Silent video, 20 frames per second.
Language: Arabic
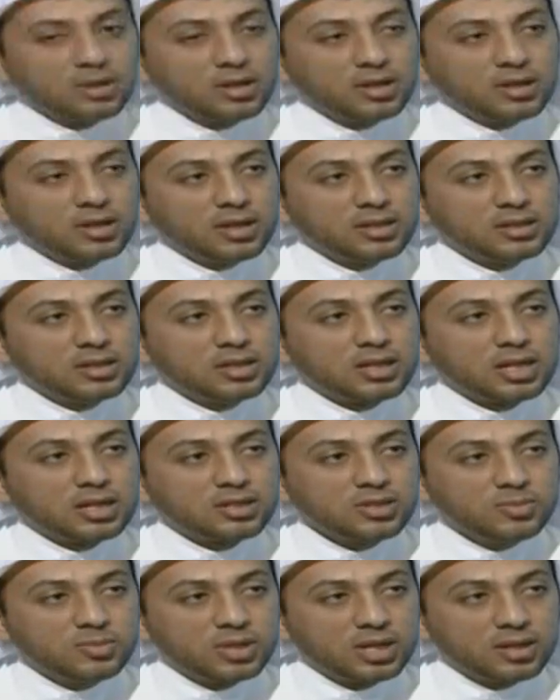هنالك عدة
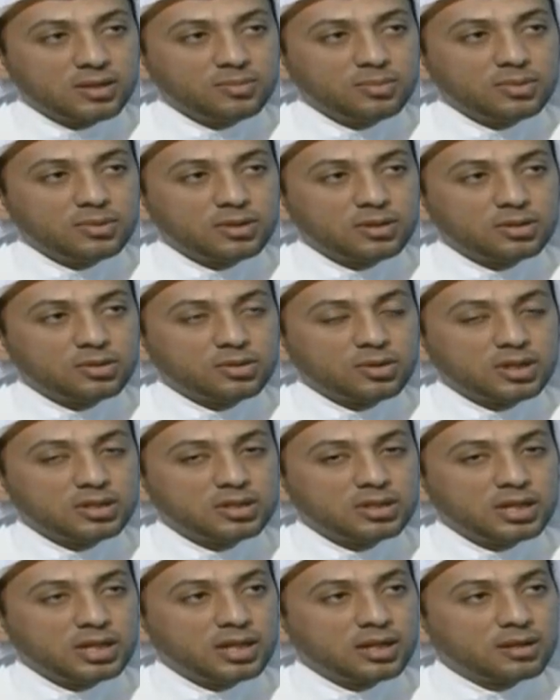أسباب
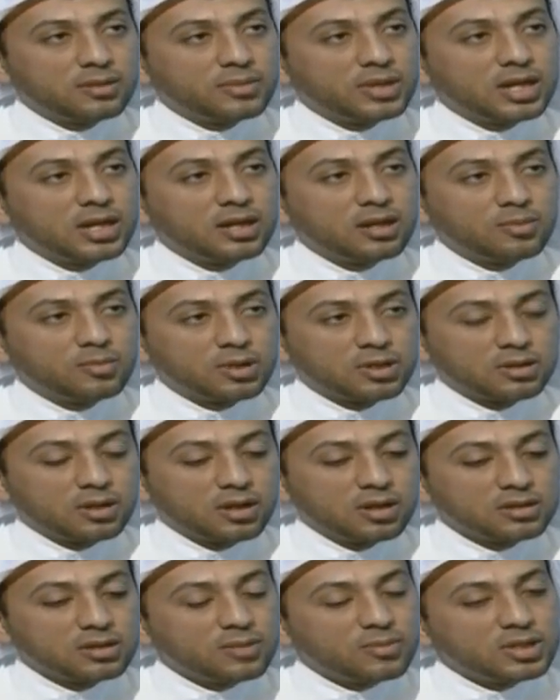تؤدي إلى المياه
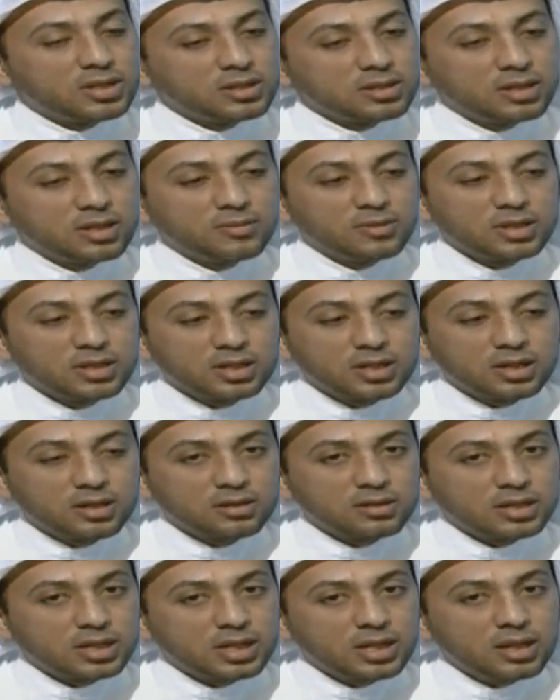البيضاء طبعا كما
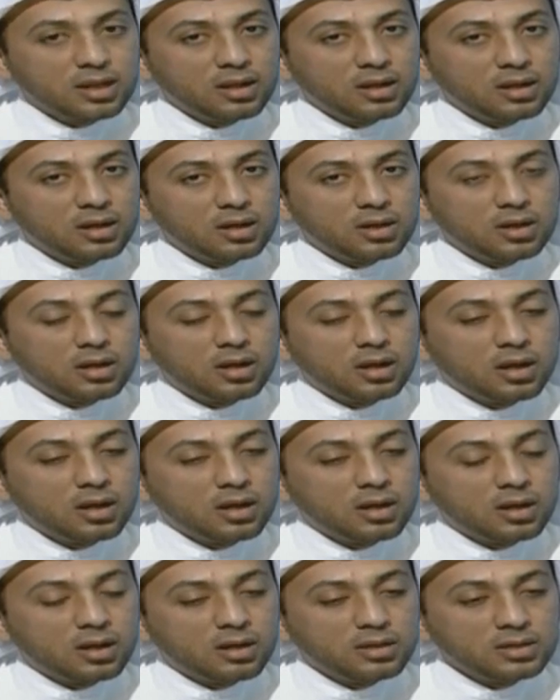ذكرتي
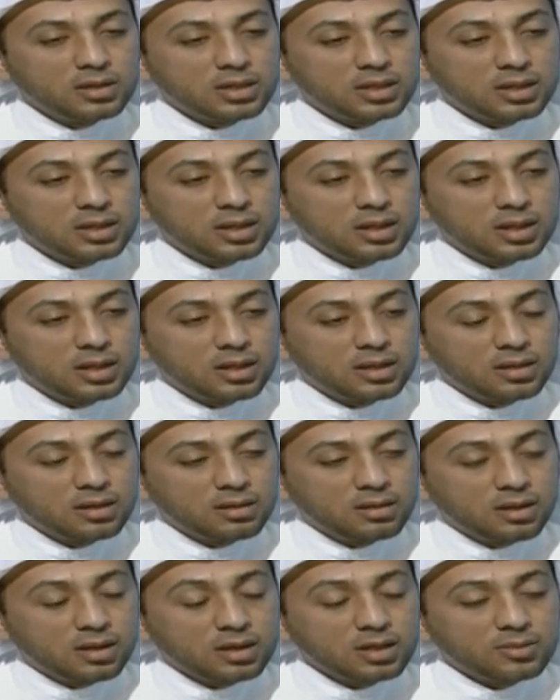آه عندنا
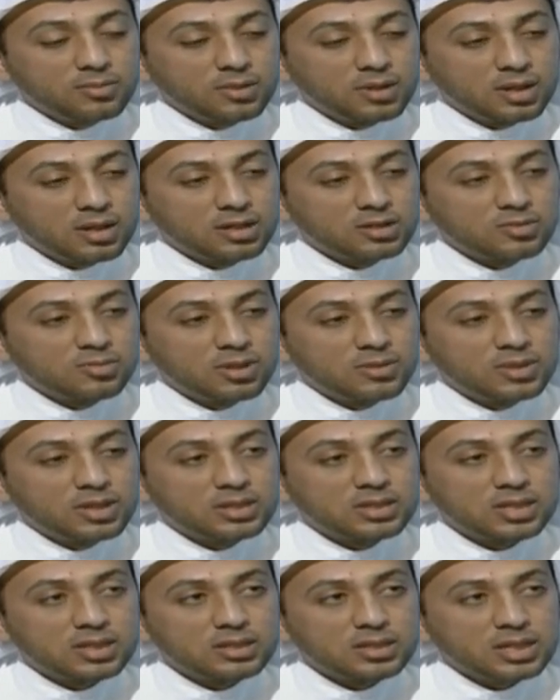أكبر الأسباب
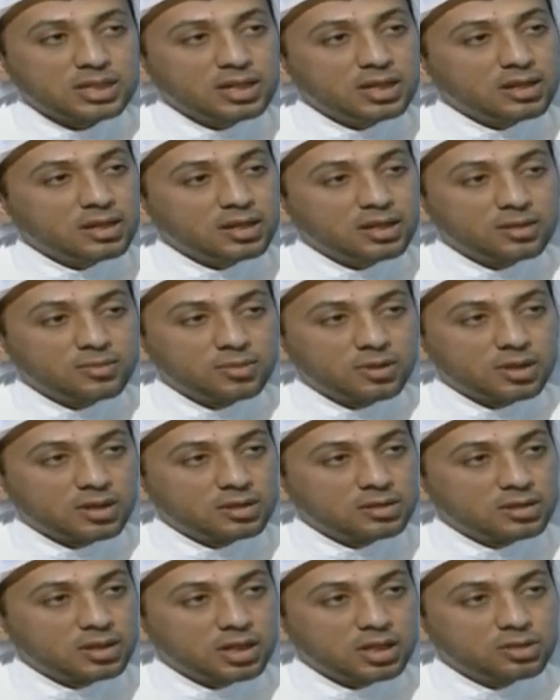الأساسية الأساسية هي عبارة
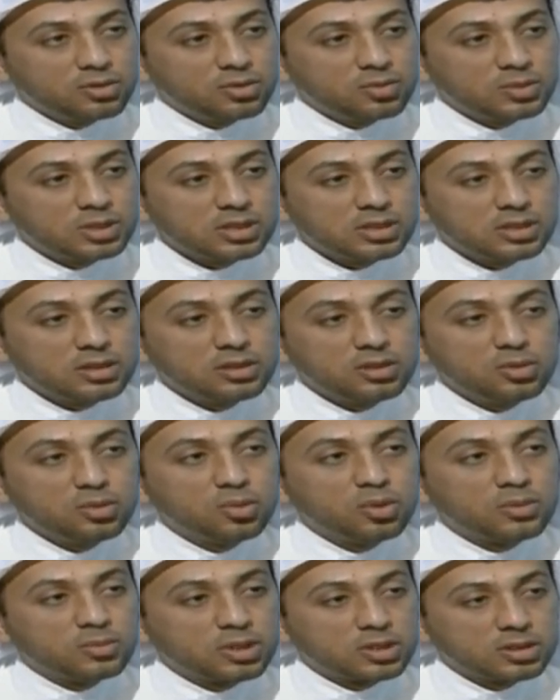عن تقدم السن
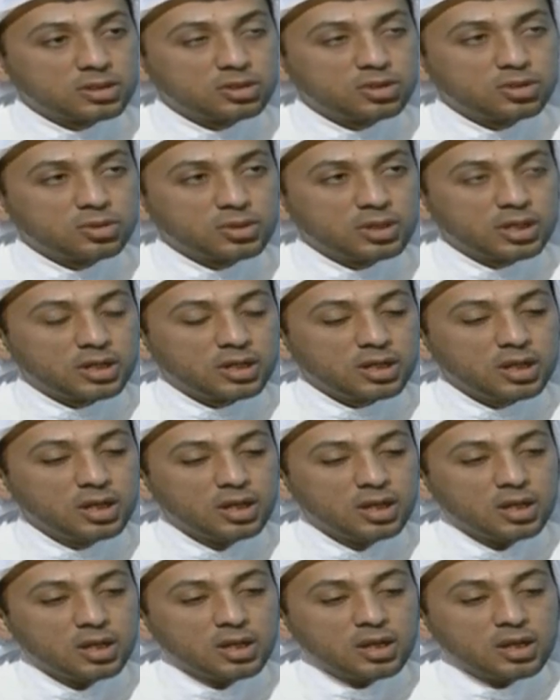ومرض السكري